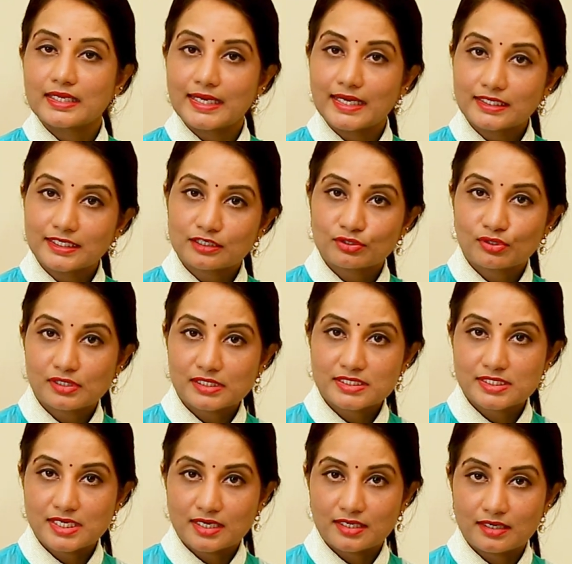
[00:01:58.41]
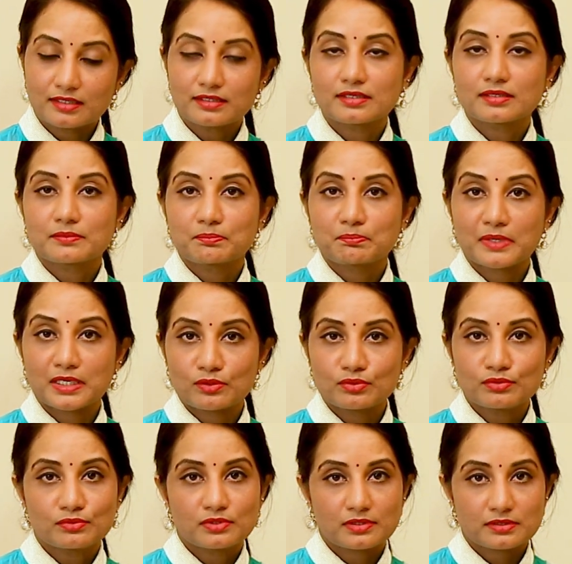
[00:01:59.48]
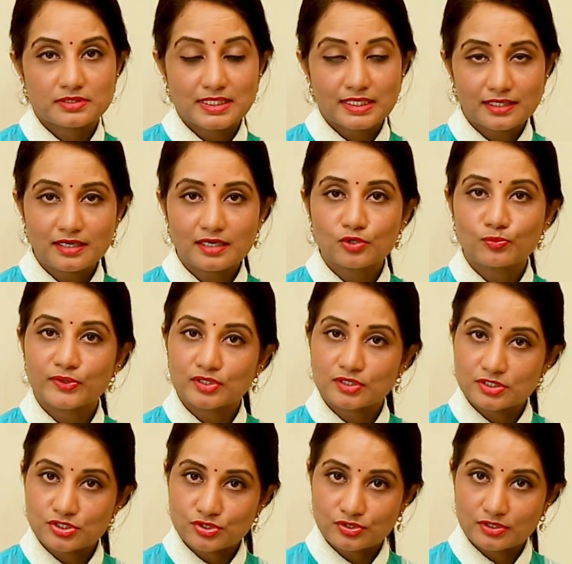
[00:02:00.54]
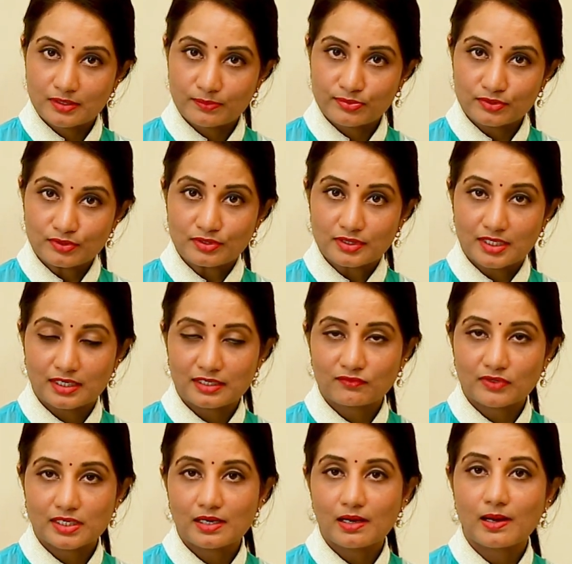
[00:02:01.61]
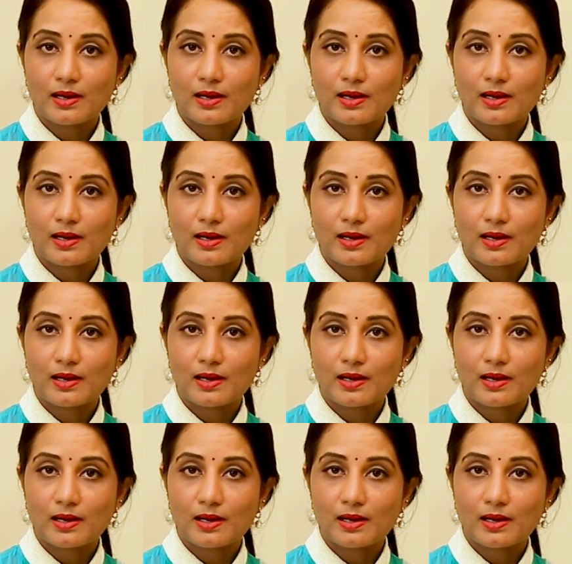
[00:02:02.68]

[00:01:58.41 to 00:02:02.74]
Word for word: ఏ టెక్నాలజీ అయినా మనం సరిగా ఉపయోగించుకున్నప్పుడు దానివల్ల